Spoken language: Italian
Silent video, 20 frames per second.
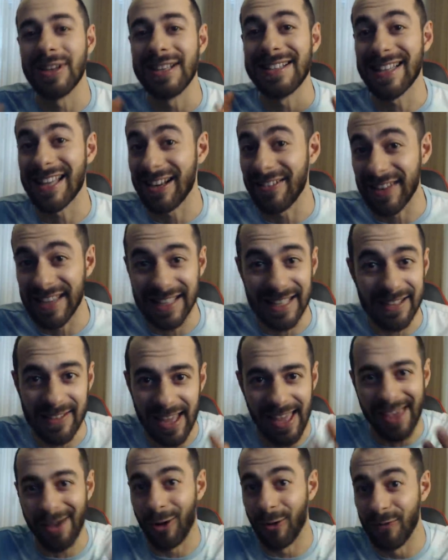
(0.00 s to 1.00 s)
iscrivetevi,
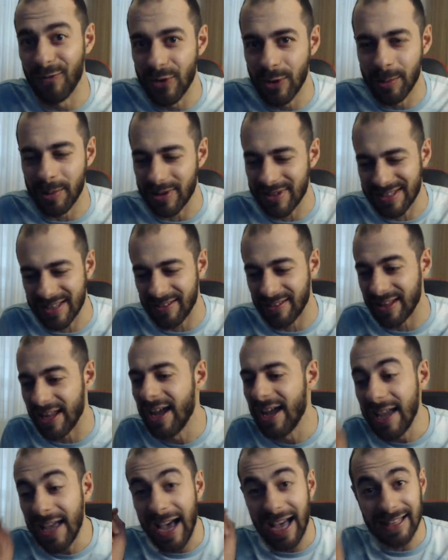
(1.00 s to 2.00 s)
è ovvio per iscrivervi,
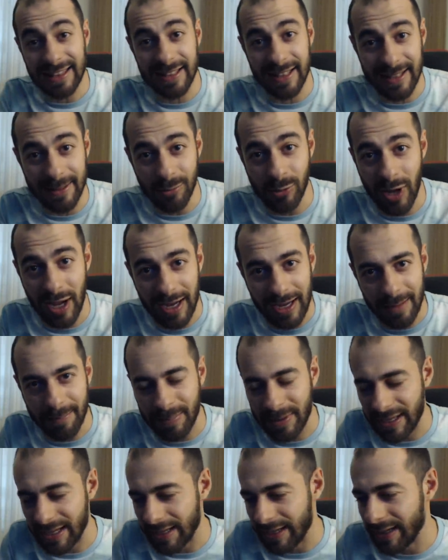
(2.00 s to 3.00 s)
attivate pure la
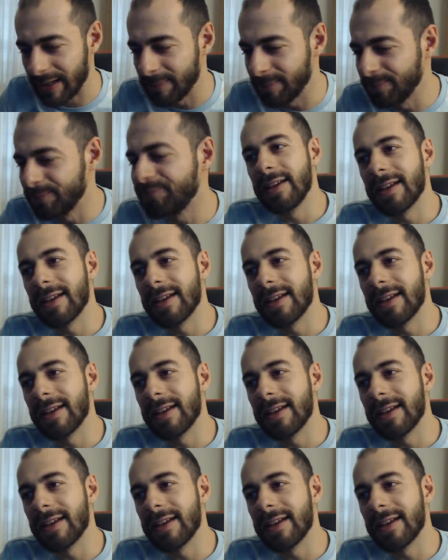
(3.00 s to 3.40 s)
campanella.